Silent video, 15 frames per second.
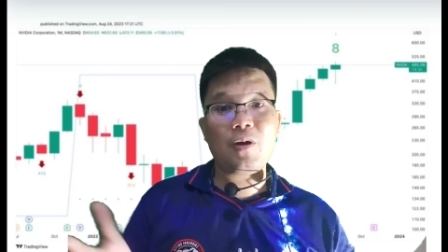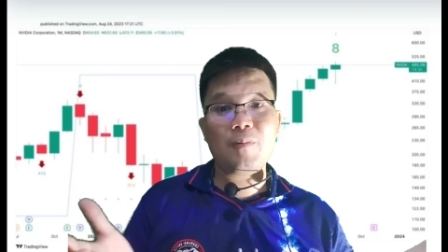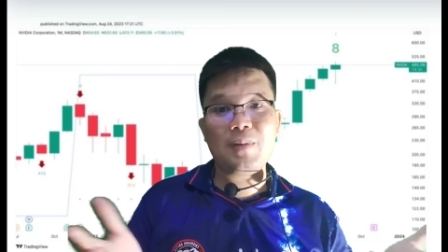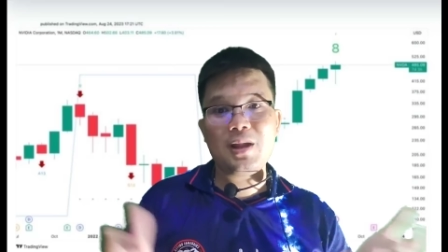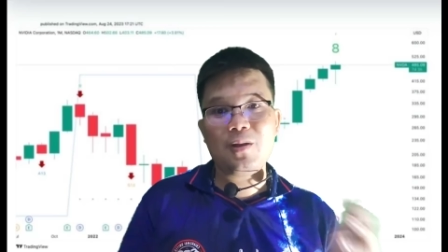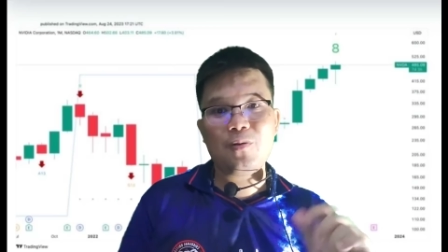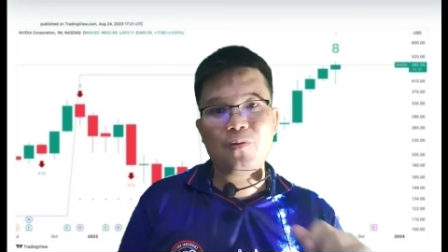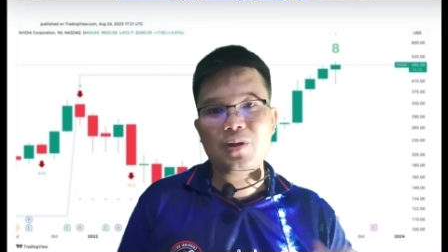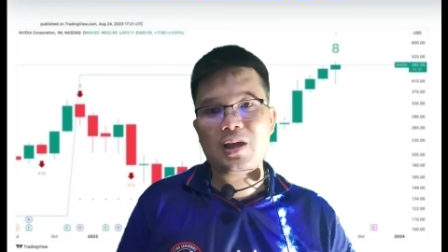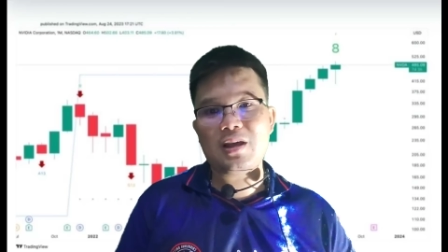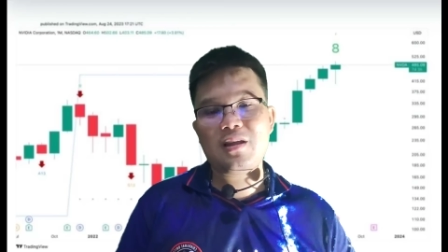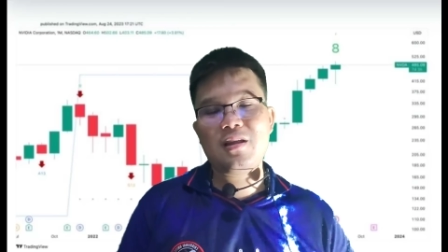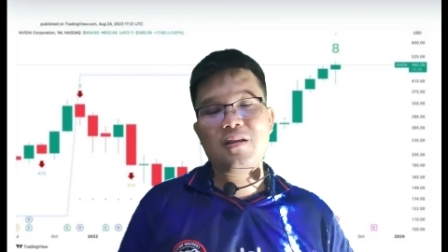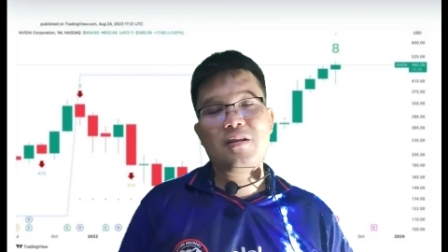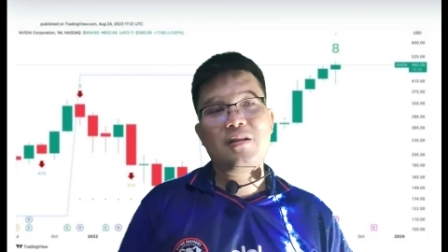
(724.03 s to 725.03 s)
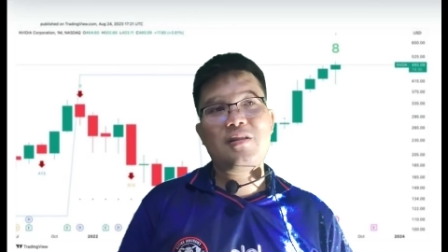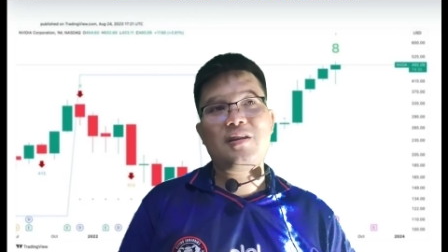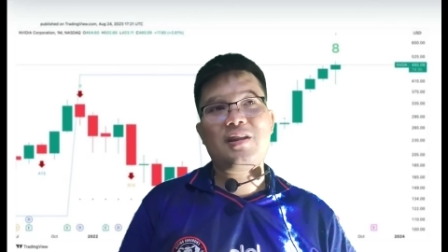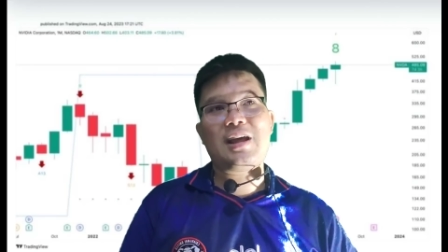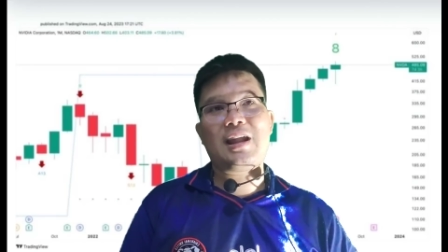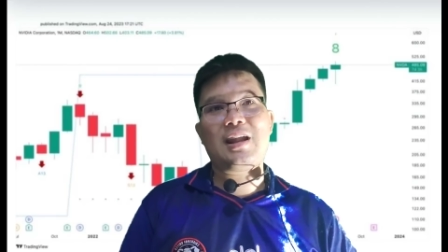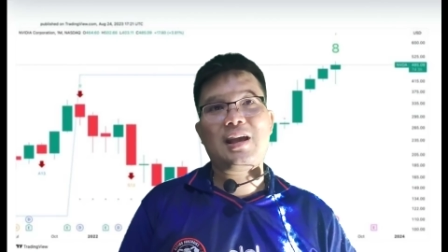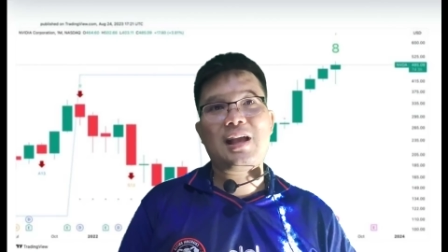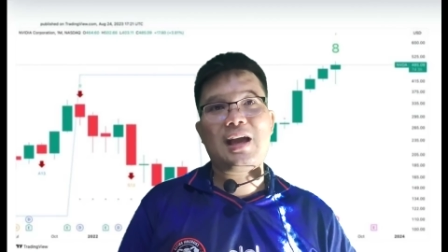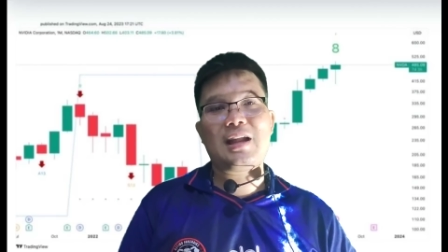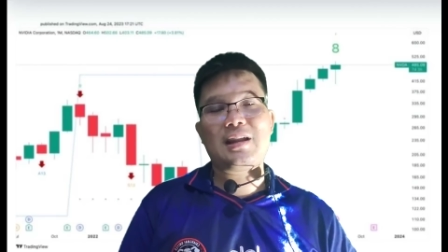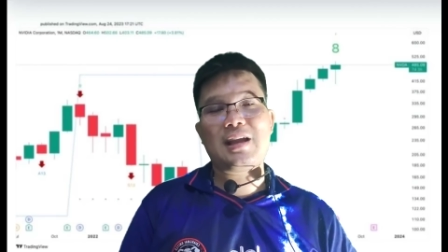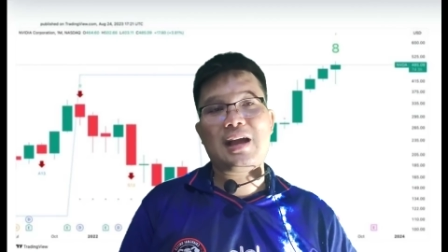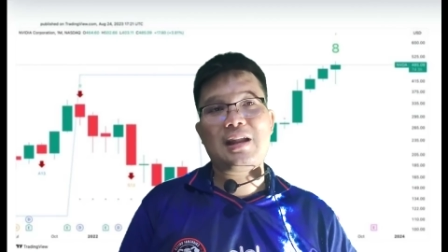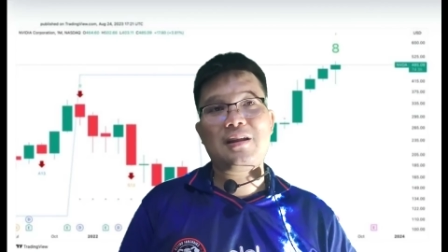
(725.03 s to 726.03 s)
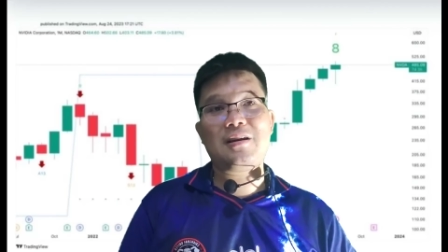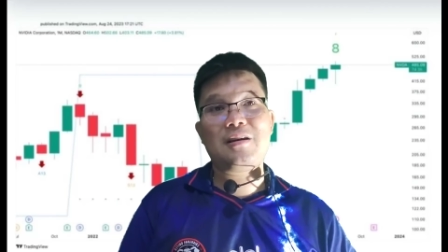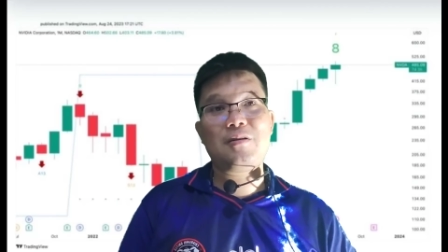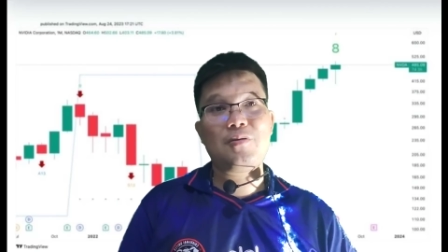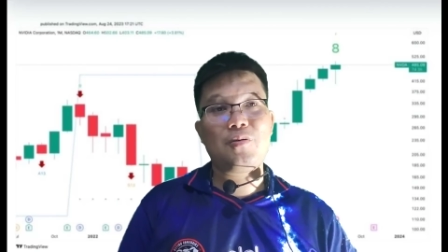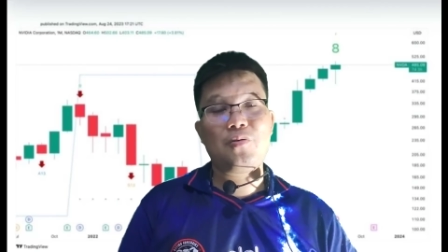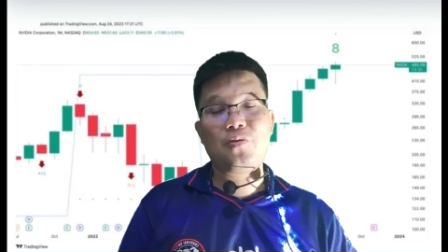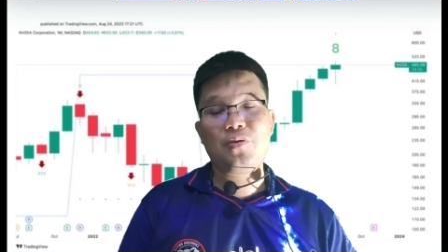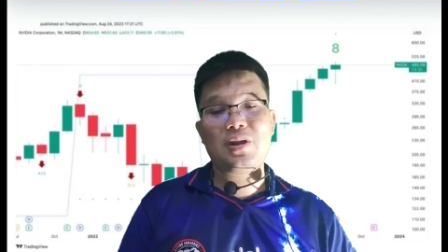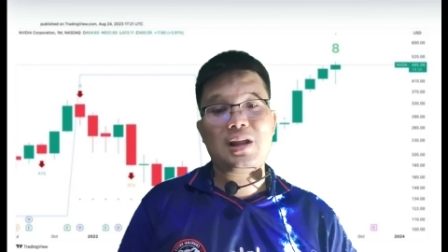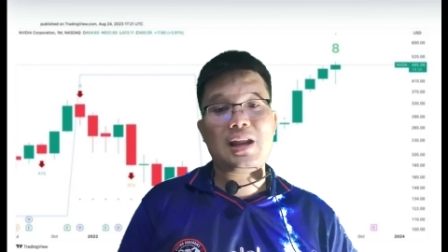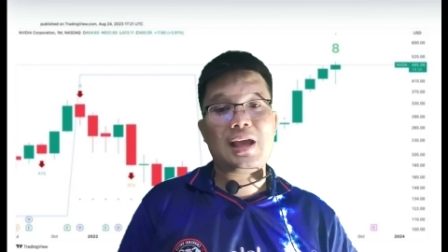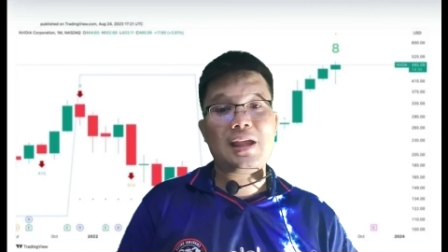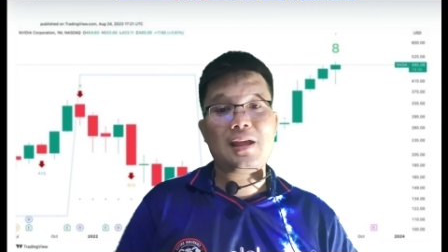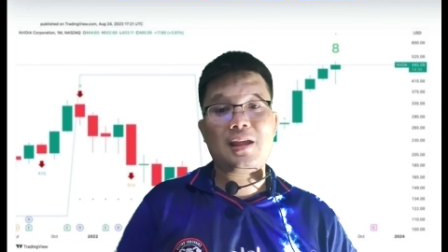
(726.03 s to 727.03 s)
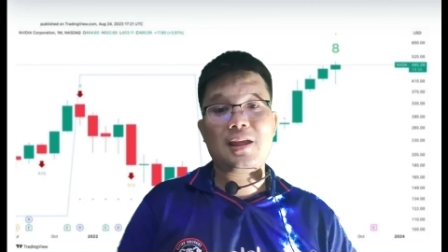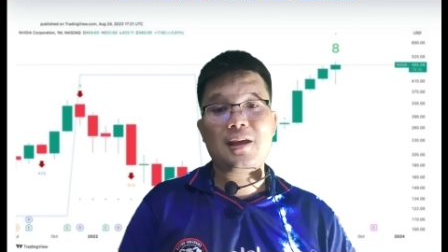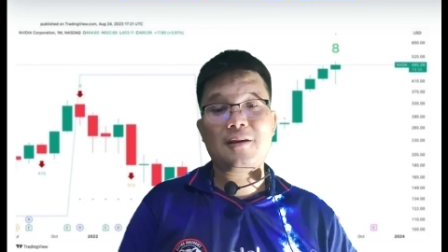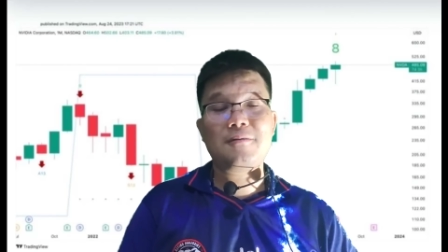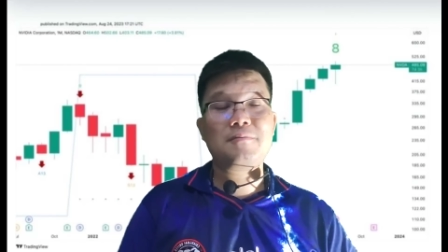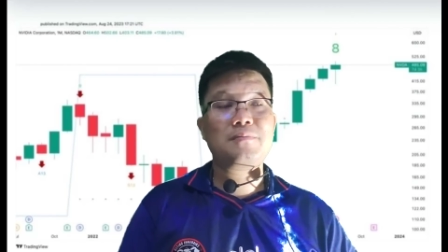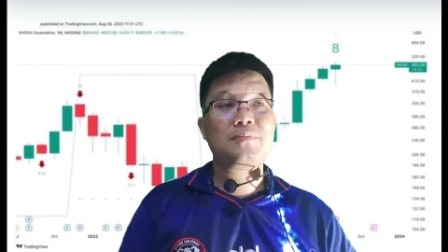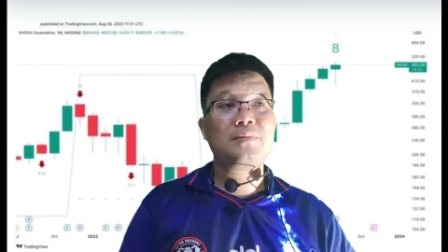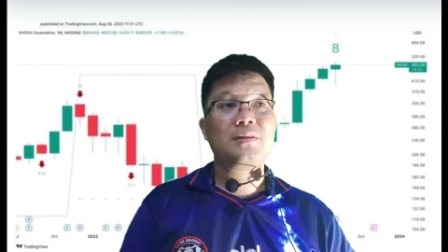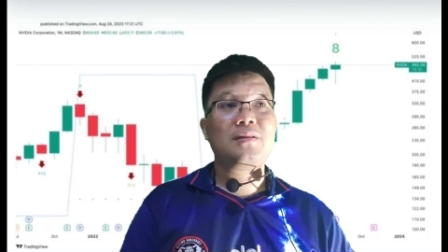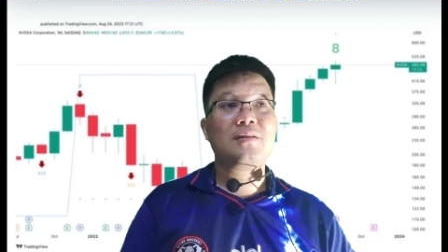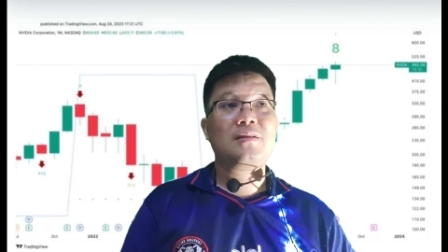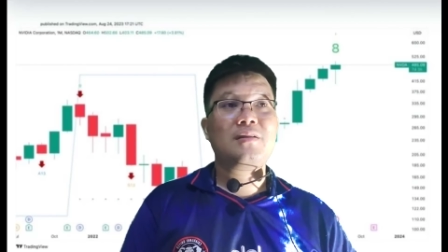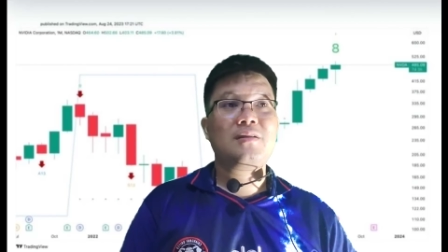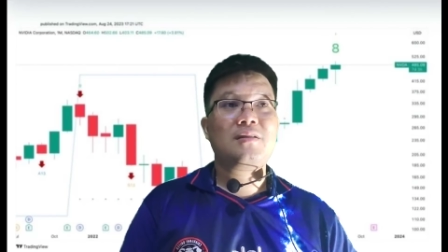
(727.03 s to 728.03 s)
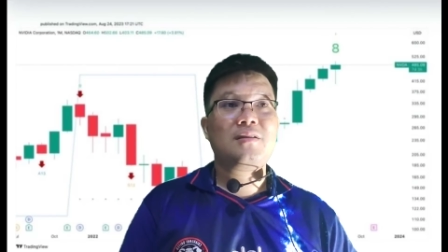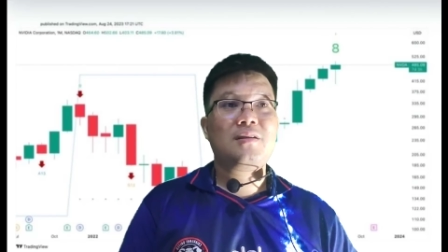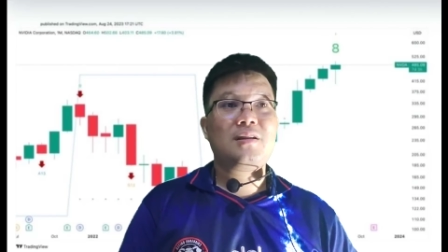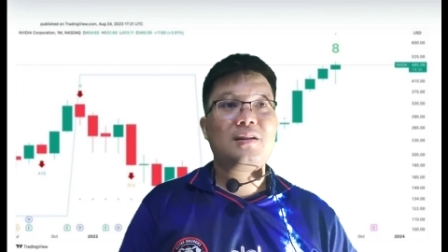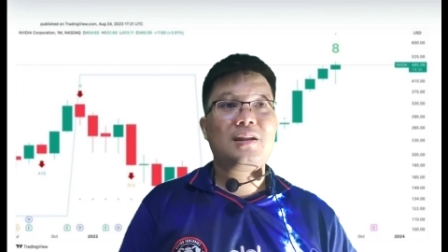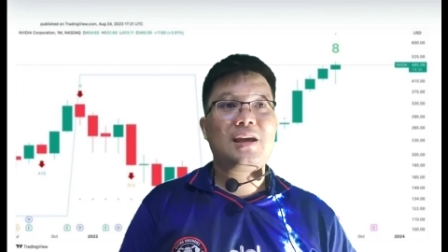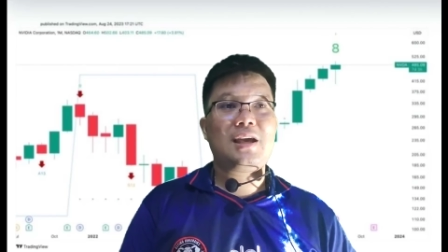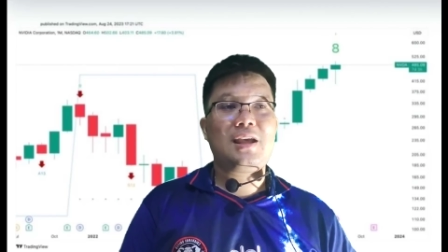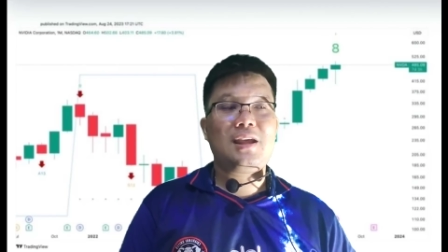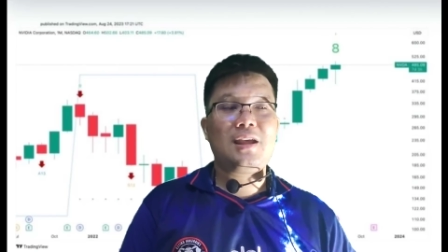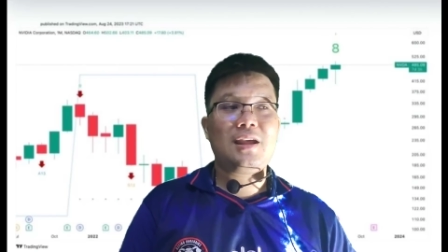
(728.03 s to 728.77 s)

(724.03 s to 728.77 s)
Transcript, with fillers: มก็ไม่รู้นะสถานการณ์การเงินของคุณอะไรอย่างเงี้ยใน